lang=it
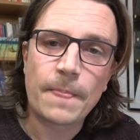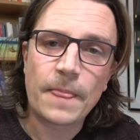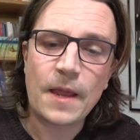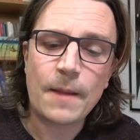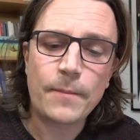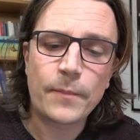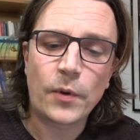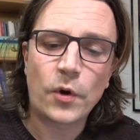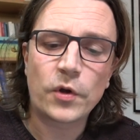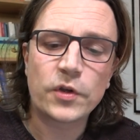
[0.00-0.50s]

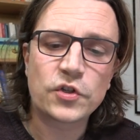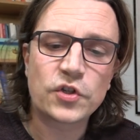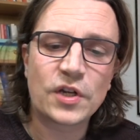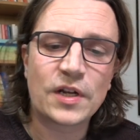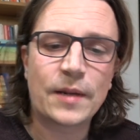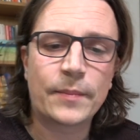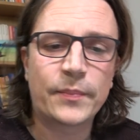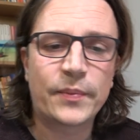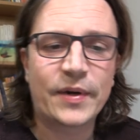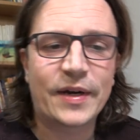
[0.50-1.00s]
E poi c'è
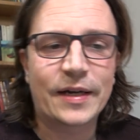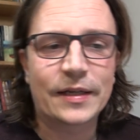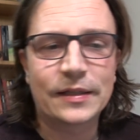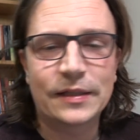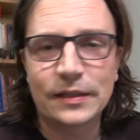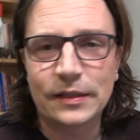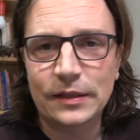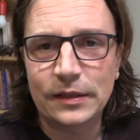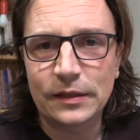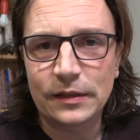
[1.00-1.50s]
la
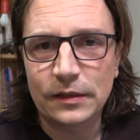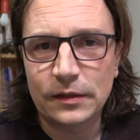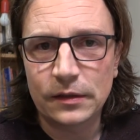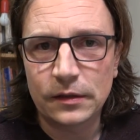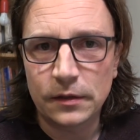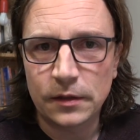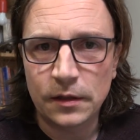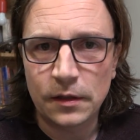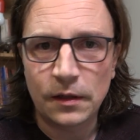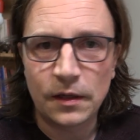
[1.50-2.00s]
parte
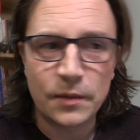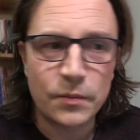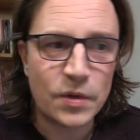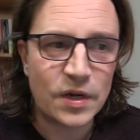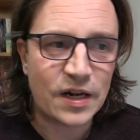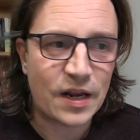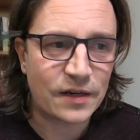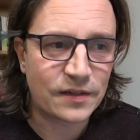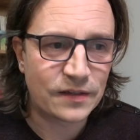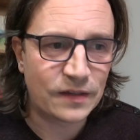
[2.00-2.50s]
eh,
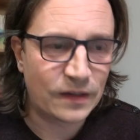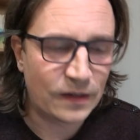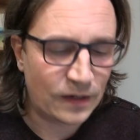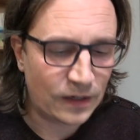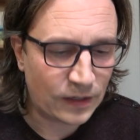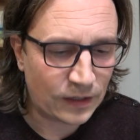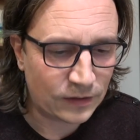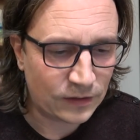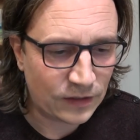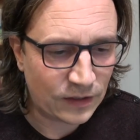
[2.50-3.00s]
liberarsi
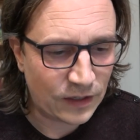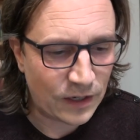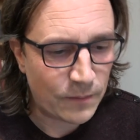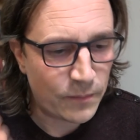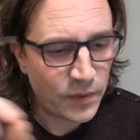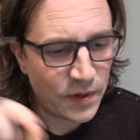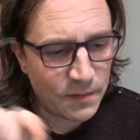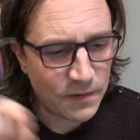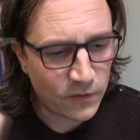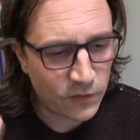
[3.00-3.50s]
dalle catene.
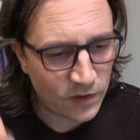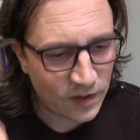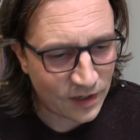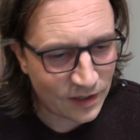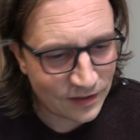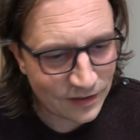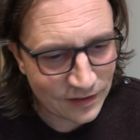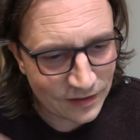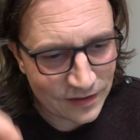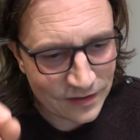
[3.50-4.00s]
Prima vorrei
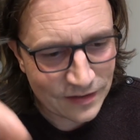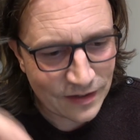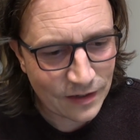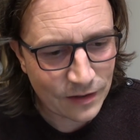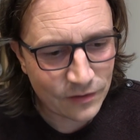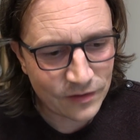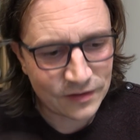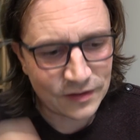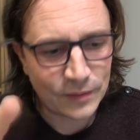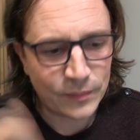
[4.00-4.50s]

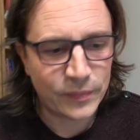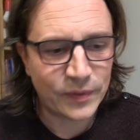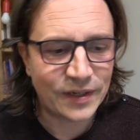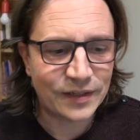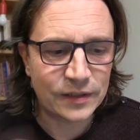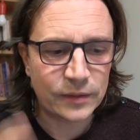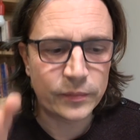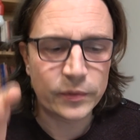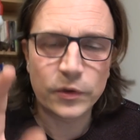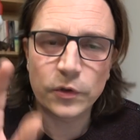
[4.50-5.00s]
analizzare questa
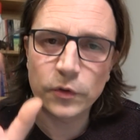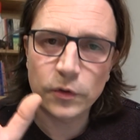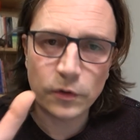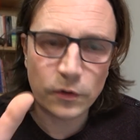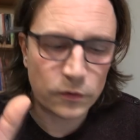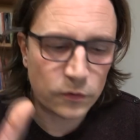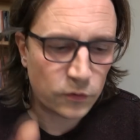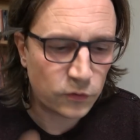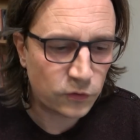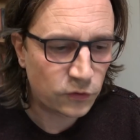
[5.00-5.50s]
parte però
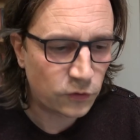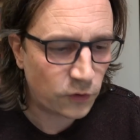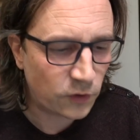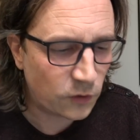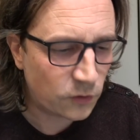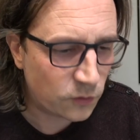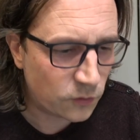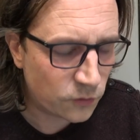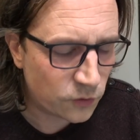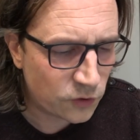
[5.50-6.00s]
in rosso,
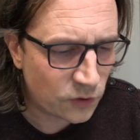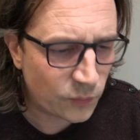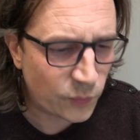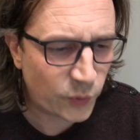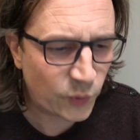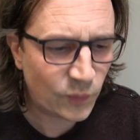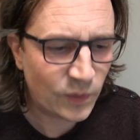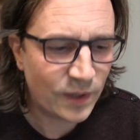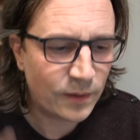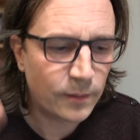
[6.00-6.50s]
riconosce il
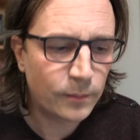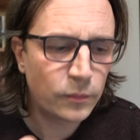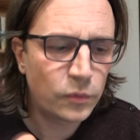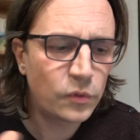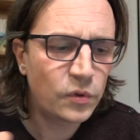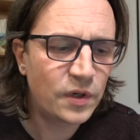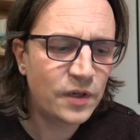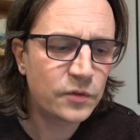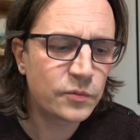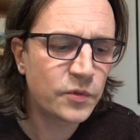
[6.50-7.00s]
problema.
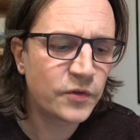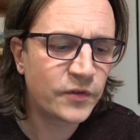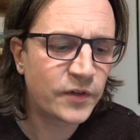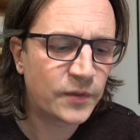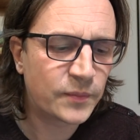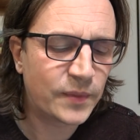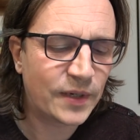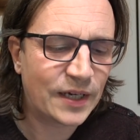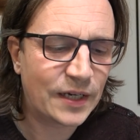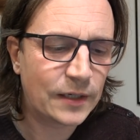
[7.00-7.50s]
Bullismo
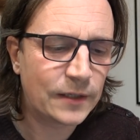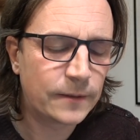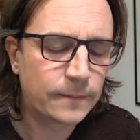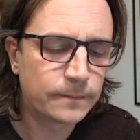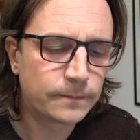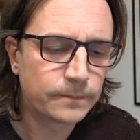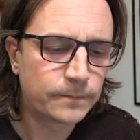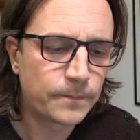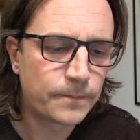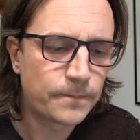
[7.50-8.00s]
verbale.
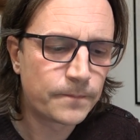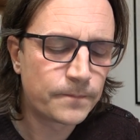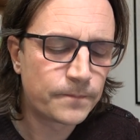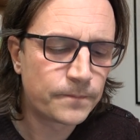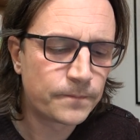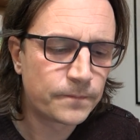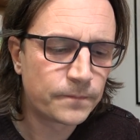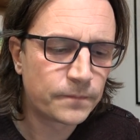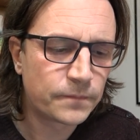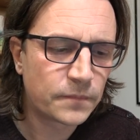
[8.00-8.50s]

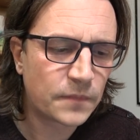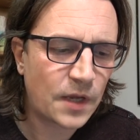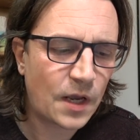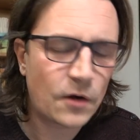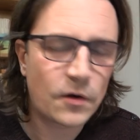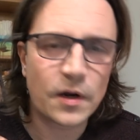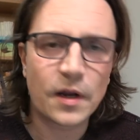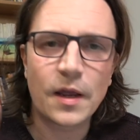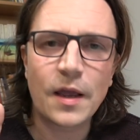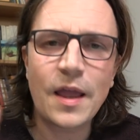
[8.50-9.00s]

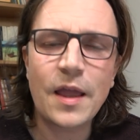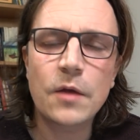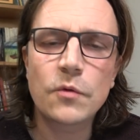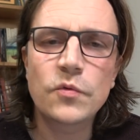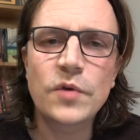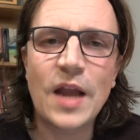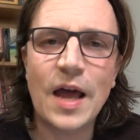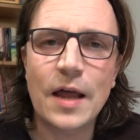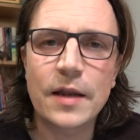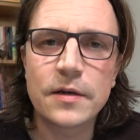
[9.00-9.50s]
Allora, è
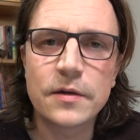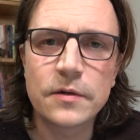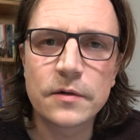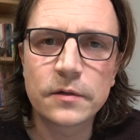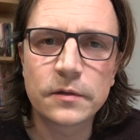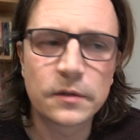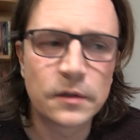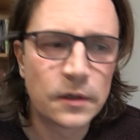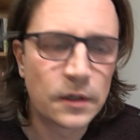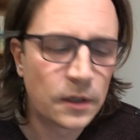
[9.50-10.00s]
un
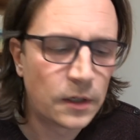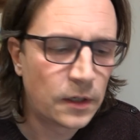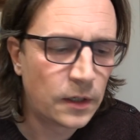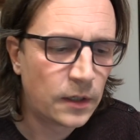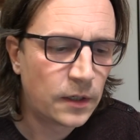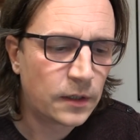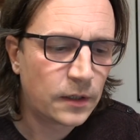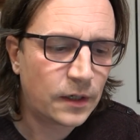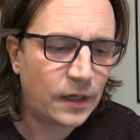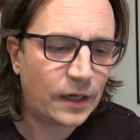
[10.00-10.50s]
anno
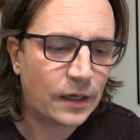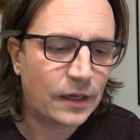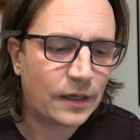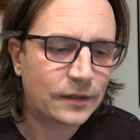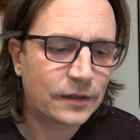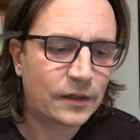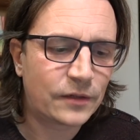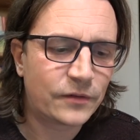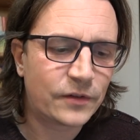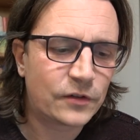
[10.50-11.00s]
che
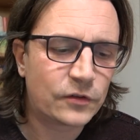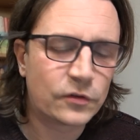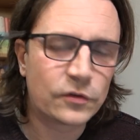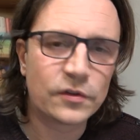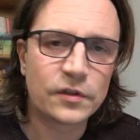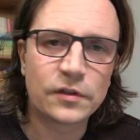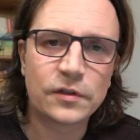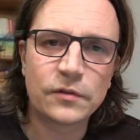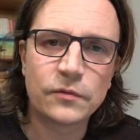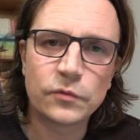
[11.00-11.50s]
attraverso
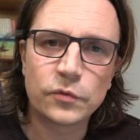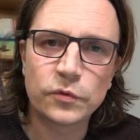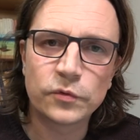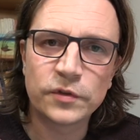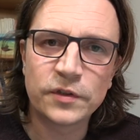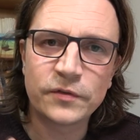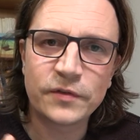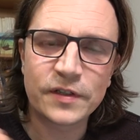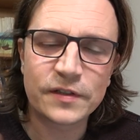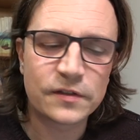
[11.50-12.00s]
le tv
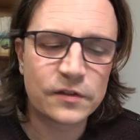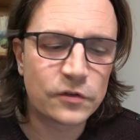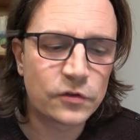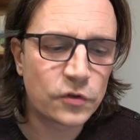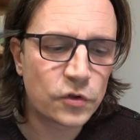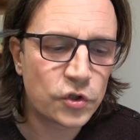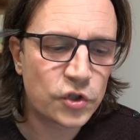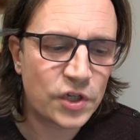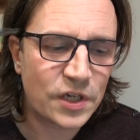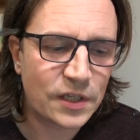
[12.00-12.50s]
diversi
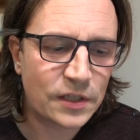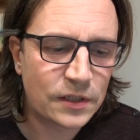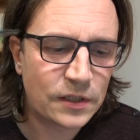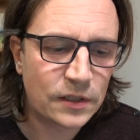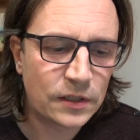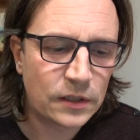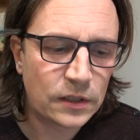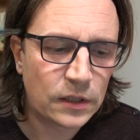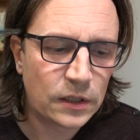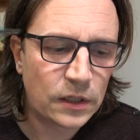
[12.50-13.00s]

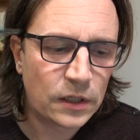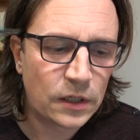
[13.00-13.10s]
soggetti,